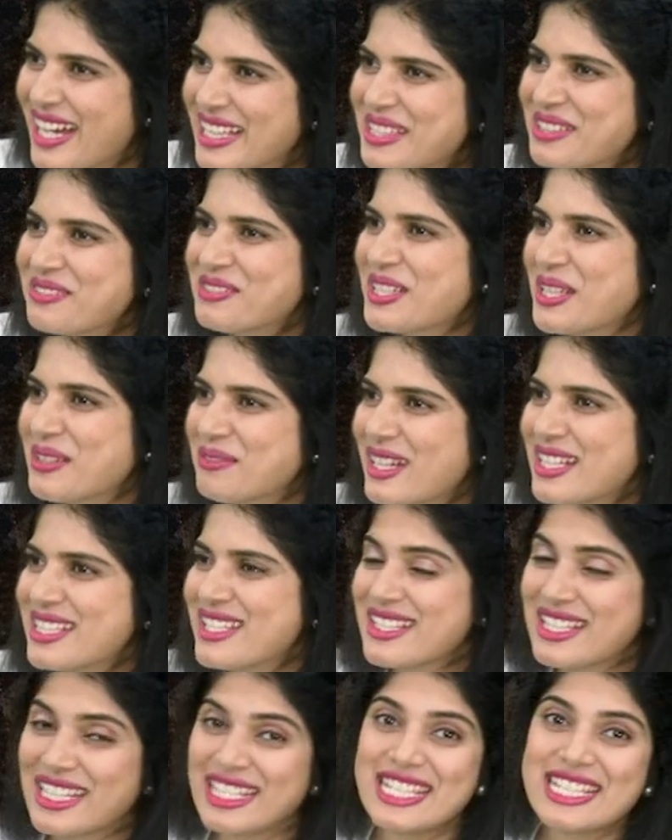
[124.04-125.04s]
రాత్రిపూటే పని
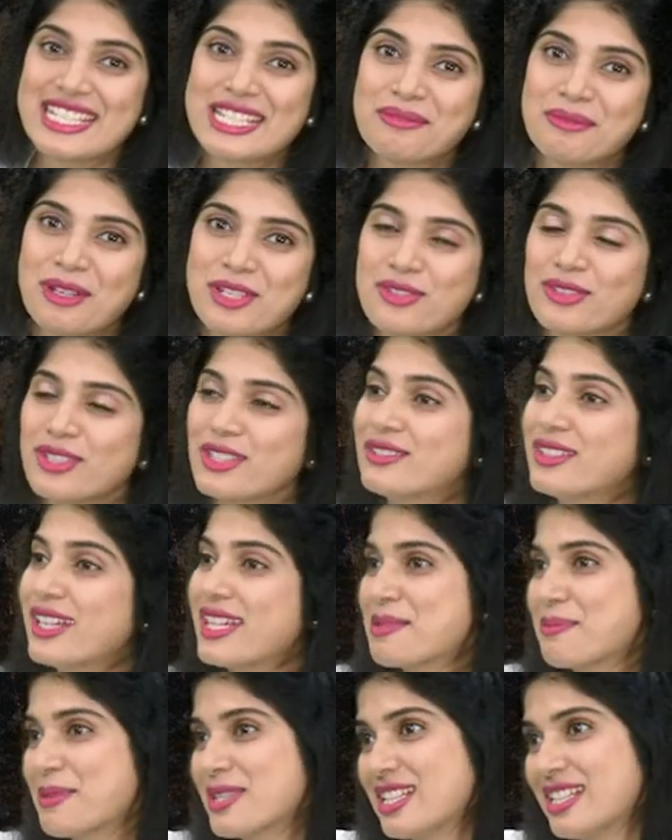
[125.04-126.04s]
చేశాను ఈ సినిమా షూటింగ్
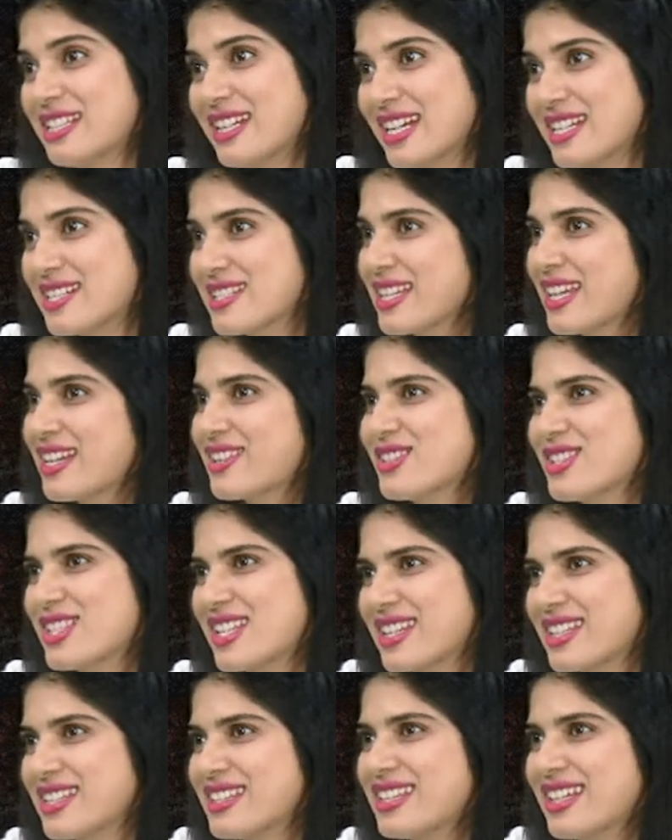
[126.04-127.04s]
కూడా ఎస్పెషల్లీ నైట్స్ ఎక్కువ
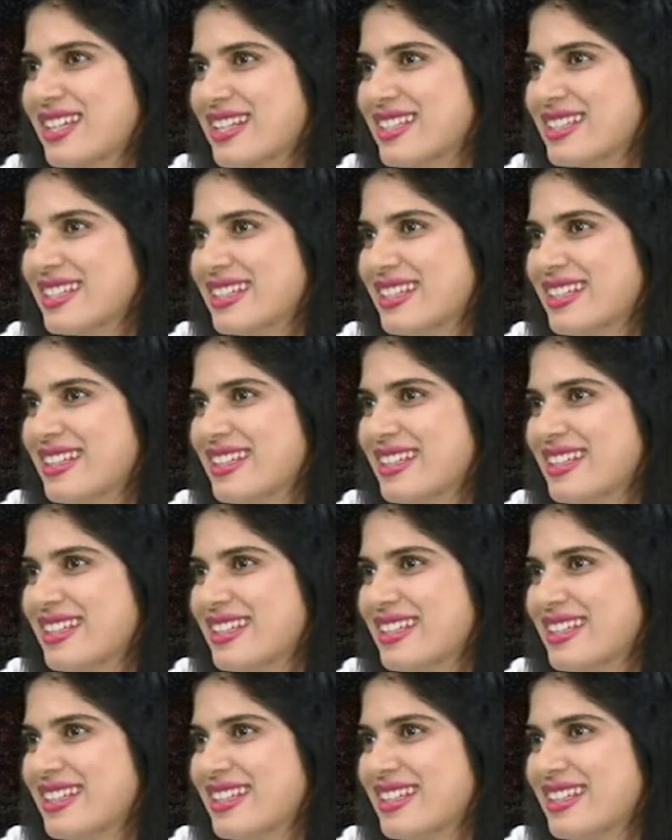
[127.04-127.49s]
జరిగింది అని